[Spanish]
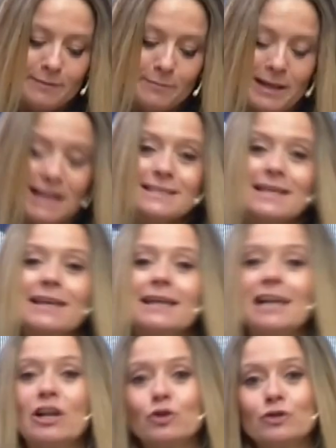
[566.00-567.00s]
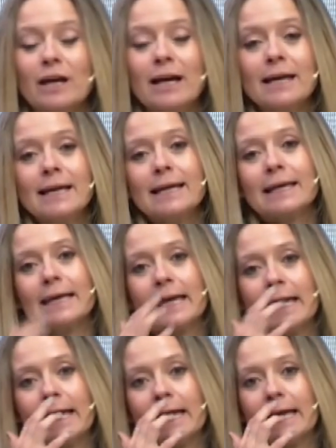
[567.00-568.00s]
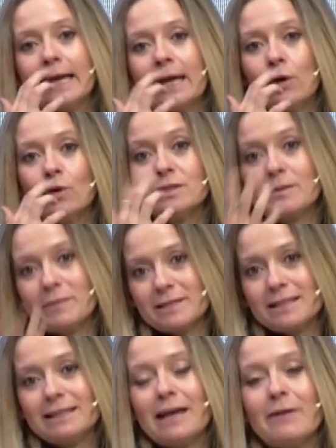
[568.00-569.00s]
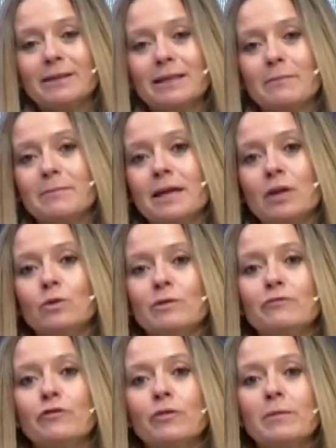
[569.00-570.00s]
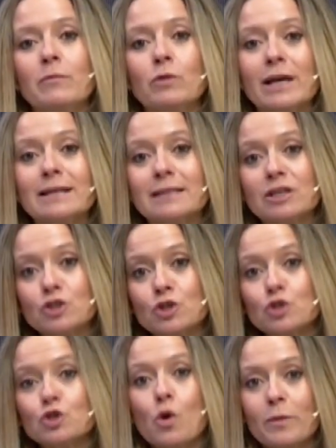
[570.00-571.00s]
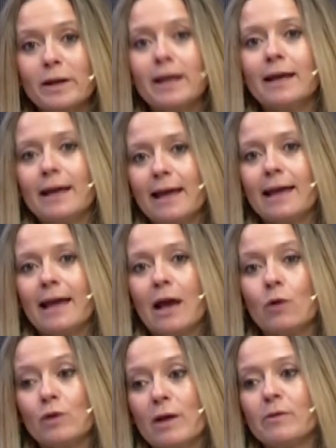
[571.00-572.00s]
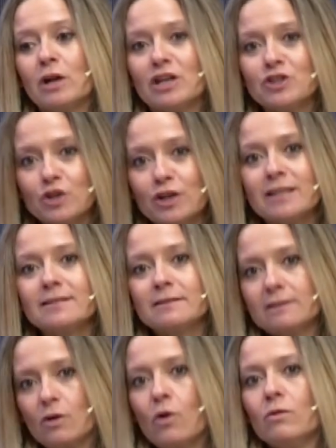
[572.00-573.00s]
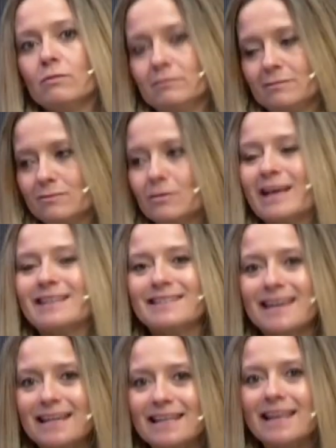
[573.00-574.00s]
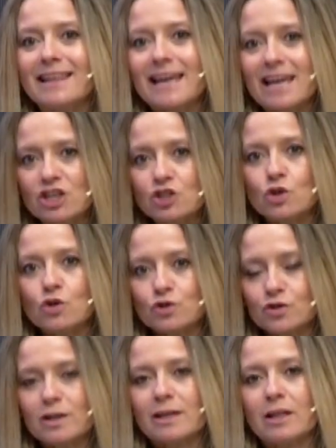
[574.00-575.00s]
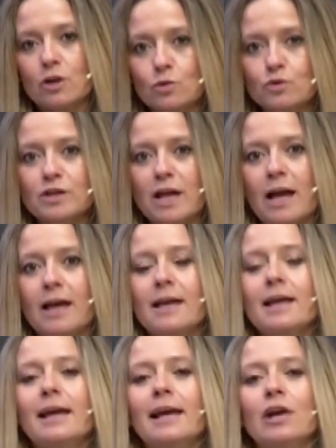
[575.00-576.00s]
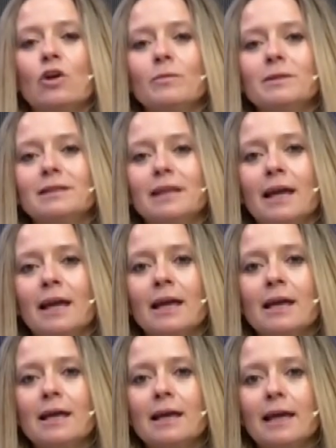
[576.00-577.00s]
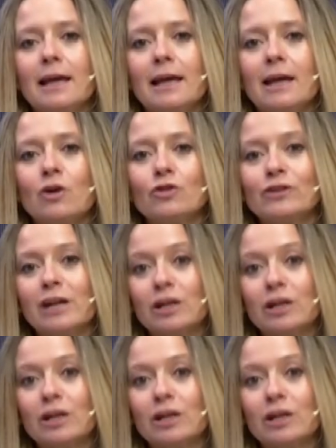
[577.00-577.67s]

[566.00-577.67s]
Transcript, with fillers: para el cierre de la nota, que hoy se presentaba también un informe muy extenso sobre eh, algunas violaciones o una serie de hechos que denuncia el Comité eh, contra la